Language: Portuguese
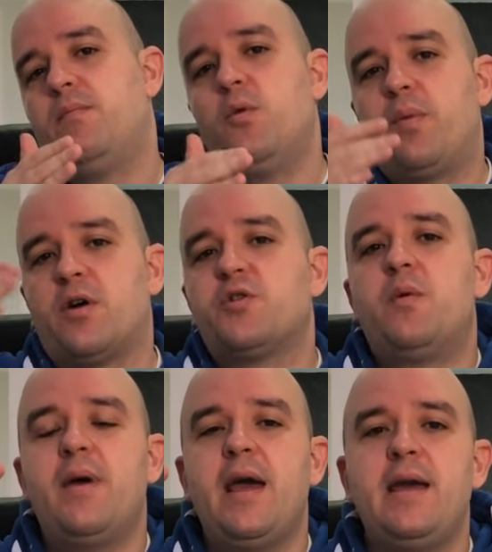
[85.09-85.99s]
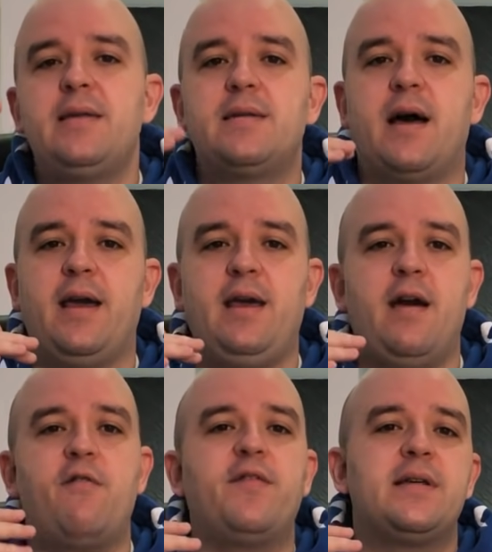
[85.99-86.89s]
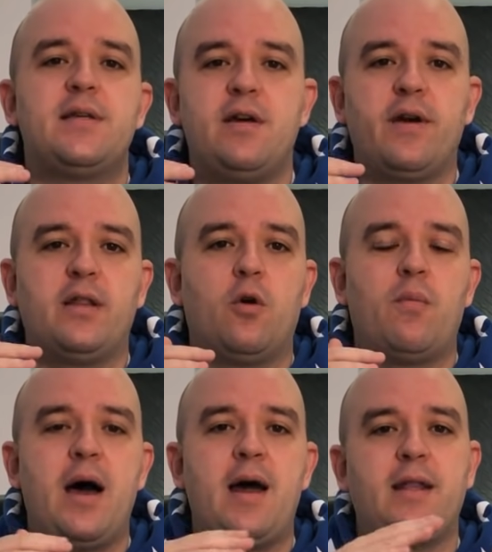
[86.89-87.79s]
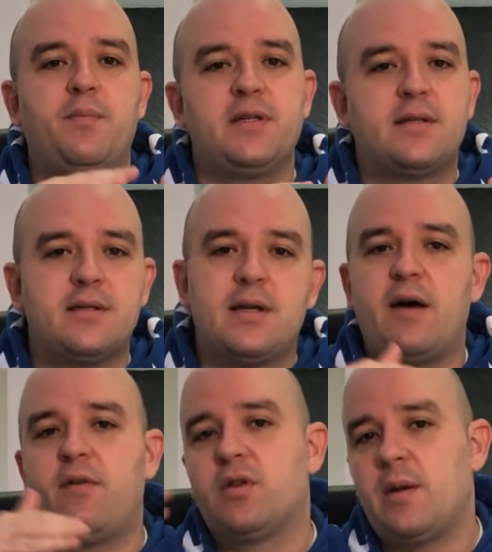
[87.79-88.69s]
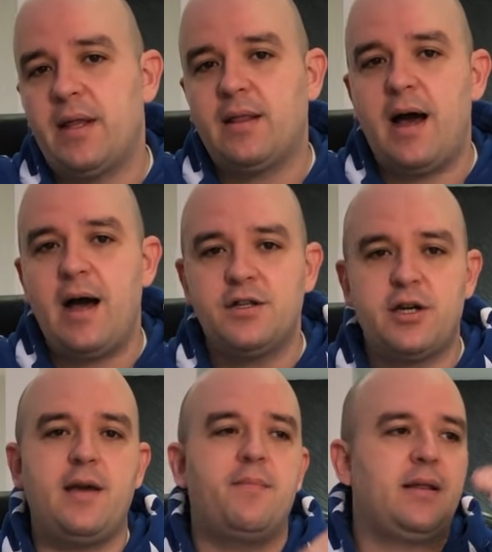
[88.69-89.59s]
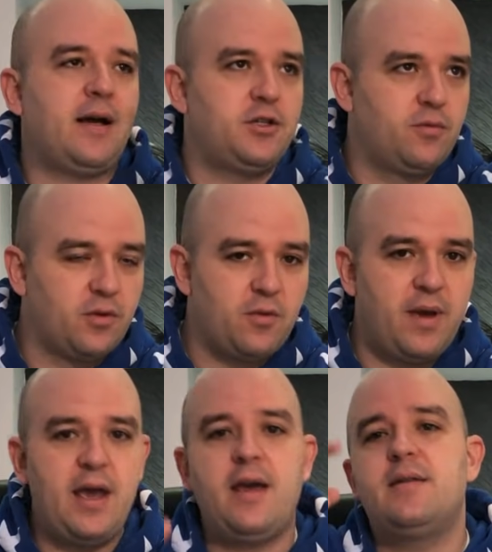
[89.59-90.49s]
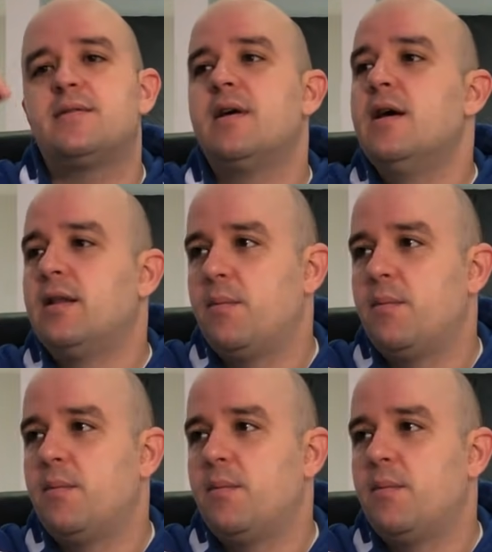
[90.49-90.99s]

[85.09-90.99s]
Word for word: do próximo mês, aí iam ver se iam retomar, aí depois cancelavam a outra metade, aí metade do outro mês,